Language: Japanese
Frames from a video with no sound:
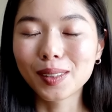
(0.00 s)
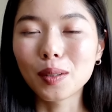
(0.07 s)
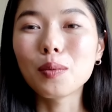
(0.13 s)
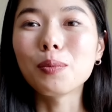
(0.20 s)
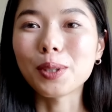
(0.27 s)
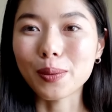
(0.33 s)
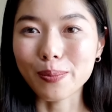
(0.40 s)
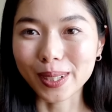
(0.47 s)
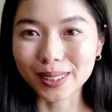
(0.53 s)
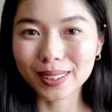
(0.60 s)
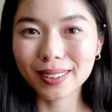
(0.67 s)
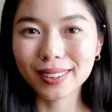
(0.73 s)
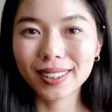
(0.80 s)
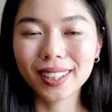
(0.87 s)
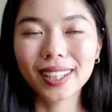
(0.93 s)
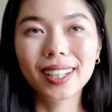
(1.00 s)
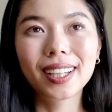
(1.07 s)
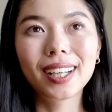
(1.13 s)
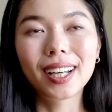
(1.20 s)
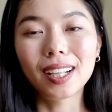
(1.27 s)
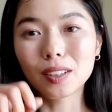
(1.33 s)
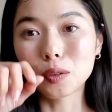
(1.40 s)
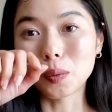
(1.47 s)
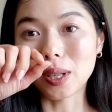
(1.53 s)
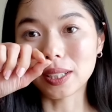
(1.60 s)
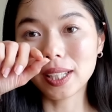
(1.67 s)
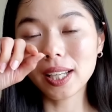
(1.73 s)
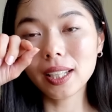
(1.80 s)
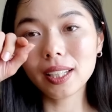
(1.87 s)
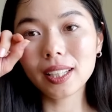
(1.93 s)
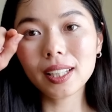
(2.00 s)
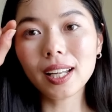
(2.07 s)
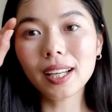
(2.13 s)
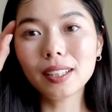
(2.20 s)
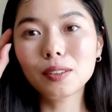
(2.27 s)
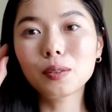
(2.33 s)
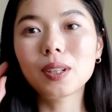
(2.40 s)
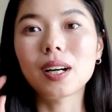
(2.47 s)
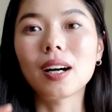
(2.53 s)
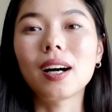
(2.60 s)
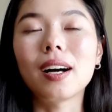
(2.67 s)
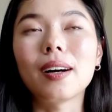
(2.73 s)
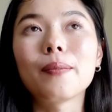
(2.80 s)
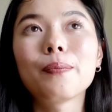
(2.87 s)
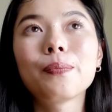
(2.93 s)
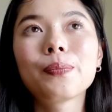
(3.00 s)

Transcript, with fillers: 思います。あとは電気代とか、